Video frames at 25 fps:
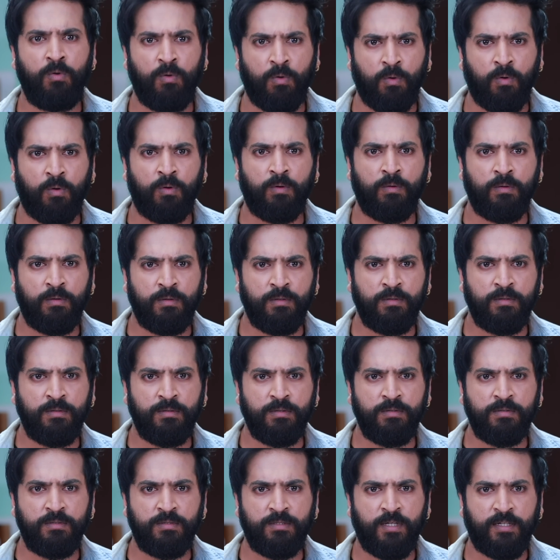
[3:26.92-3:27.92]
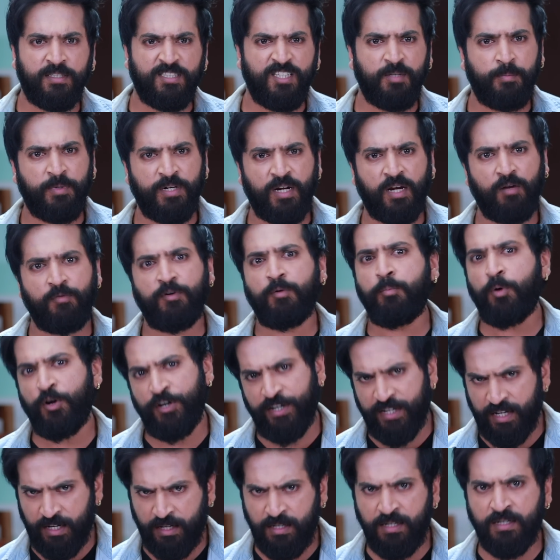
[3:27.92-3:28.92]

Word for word: ஓ சத்தியம் பண்ற அளவுக்கு